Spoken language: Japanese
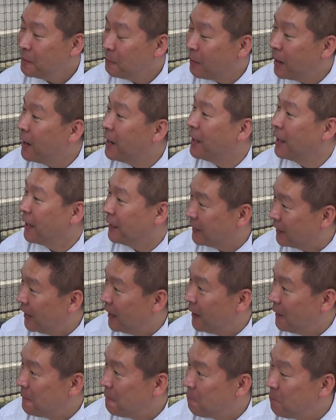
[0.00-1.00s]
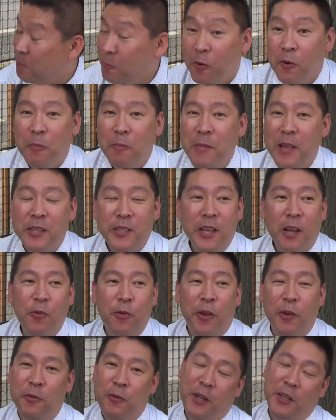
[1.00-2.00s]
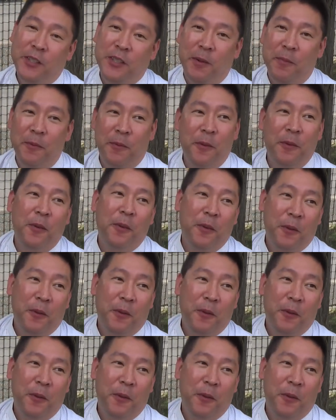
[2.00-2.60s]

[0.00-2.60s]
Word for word: 分からなかったもうめっちゃ声震えてたもん。